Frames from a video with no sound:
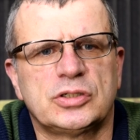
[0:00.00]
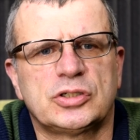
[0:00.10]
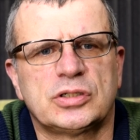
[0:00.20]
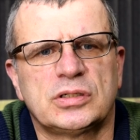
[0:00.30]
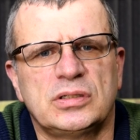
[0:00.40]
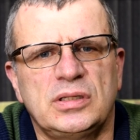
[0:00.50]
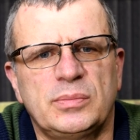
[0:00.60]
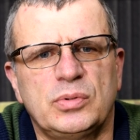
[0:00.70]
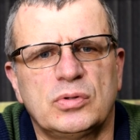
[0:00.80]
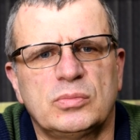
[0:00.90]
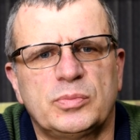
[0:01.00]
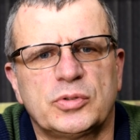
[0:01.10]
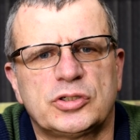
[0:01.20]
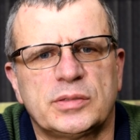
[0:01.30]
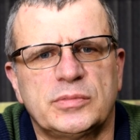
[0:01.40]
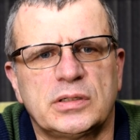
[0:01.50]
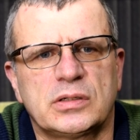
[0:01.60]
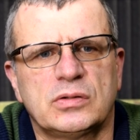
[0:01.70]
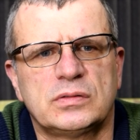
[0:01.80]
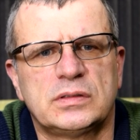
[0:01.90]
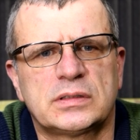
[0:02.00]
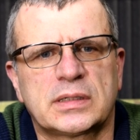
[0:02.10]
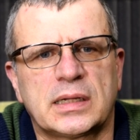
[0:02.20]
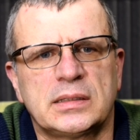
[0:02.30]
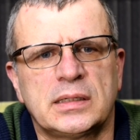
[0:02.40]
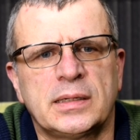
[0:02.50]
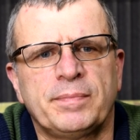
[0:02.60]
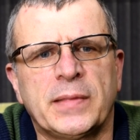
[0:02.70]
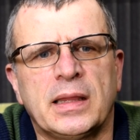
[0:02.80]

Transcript: że nie było mu potrzebne jego odzyskanie.